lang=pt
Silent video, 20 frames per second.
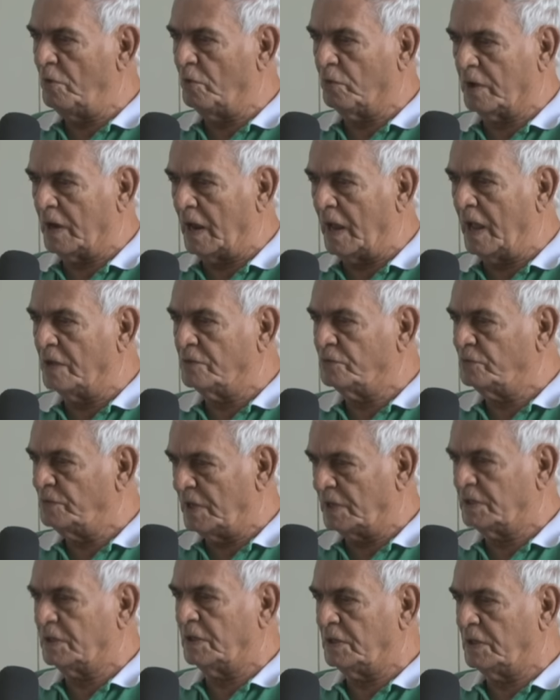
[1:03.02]
meu caso
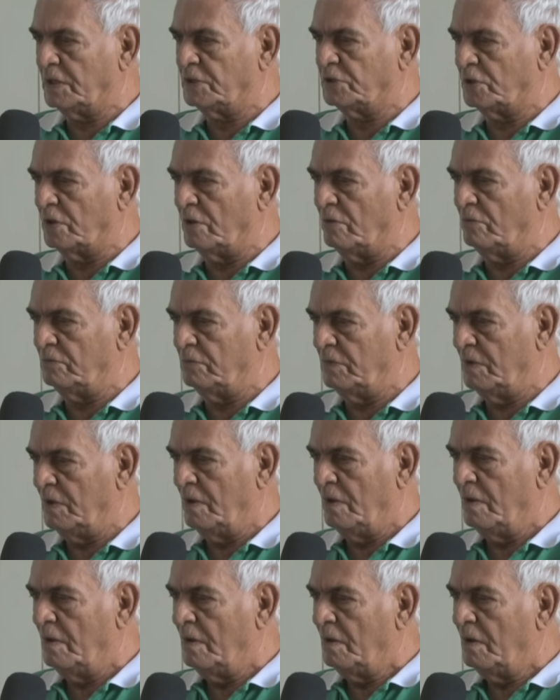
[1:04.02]
nessa gestão.
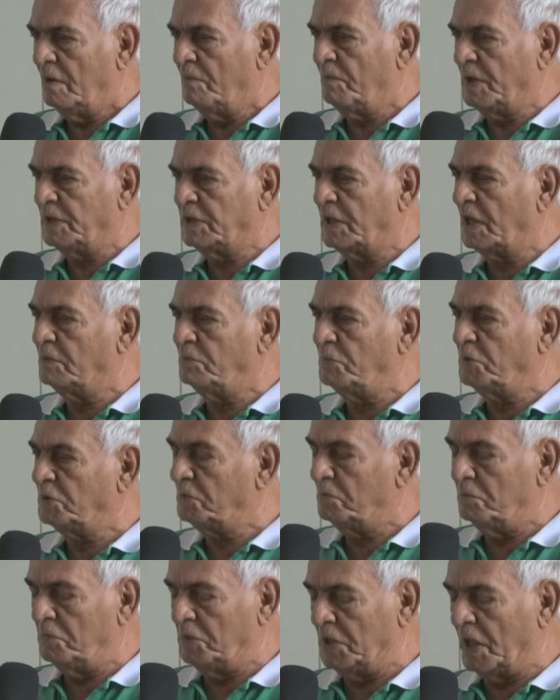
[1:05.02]
Apesar de me,
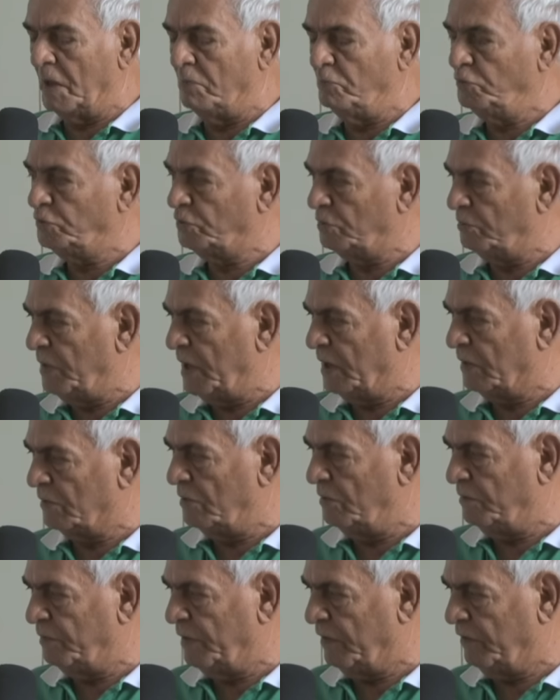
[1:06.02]
me dar muito bem
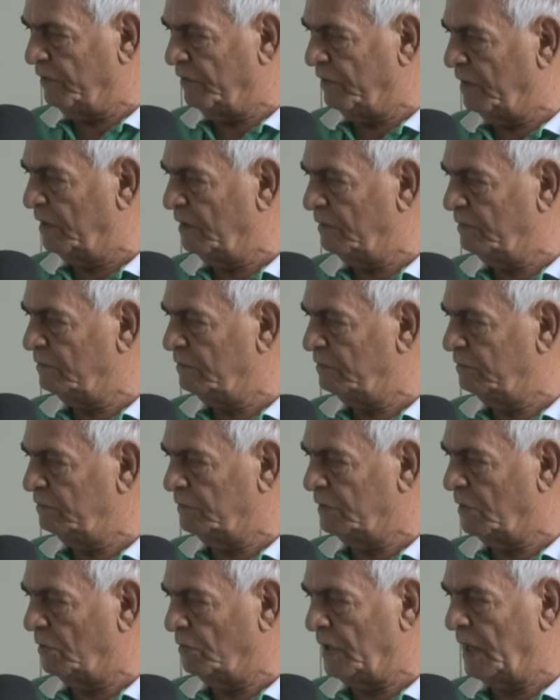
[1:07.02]
com o prefeito,
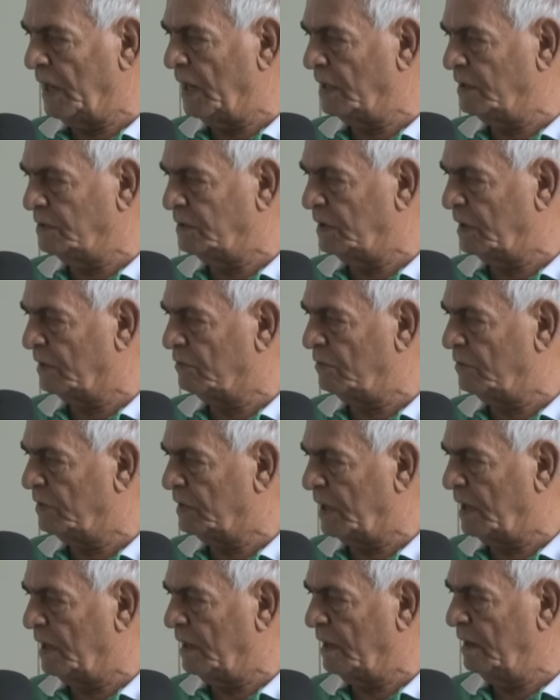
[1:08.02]
tenho nada a dizer
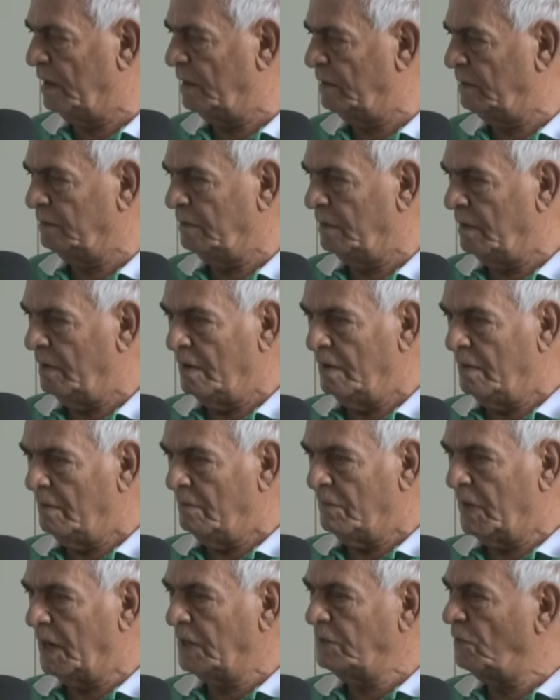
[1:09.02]
contra ele,
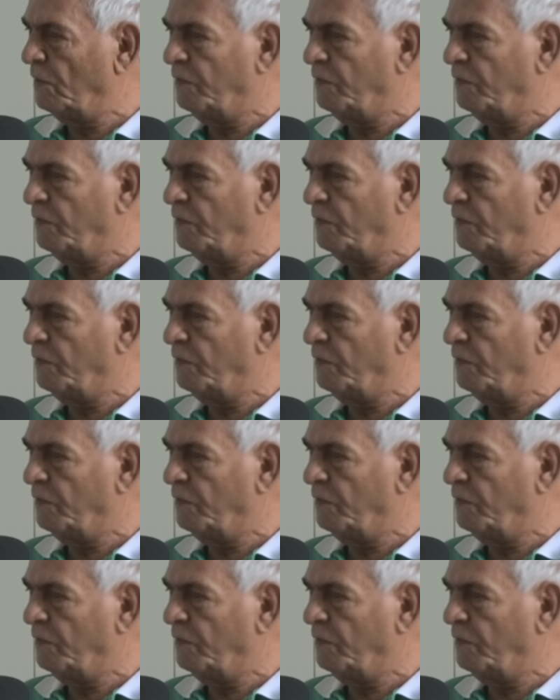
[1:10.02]
mas